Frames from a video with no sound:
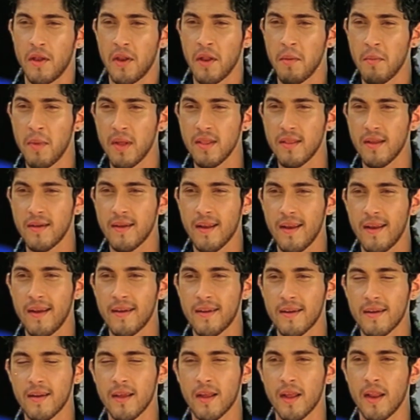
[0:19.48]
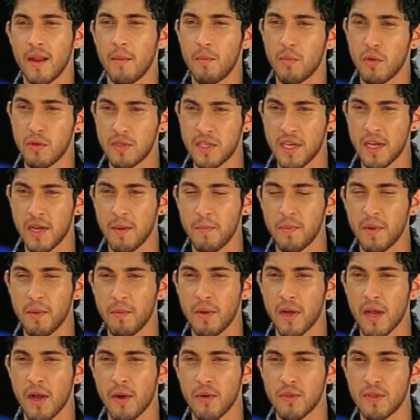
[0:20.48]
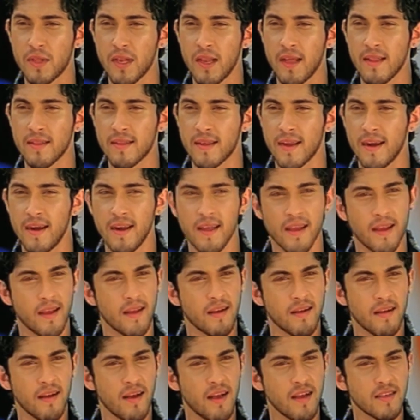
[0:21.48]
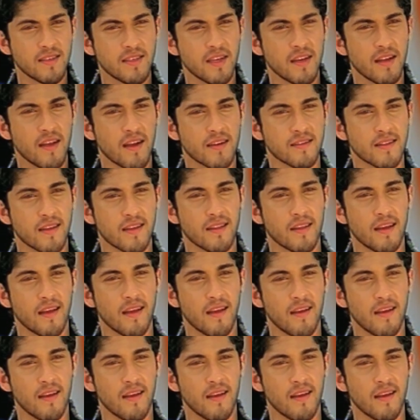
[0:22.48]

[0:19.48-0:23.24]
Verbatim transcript: మీలాంటి కి మాలాంటి మ్యూజిక్ కంపెనీ తెలియదు అంటే ఆశ్చర్యంగా ఉంది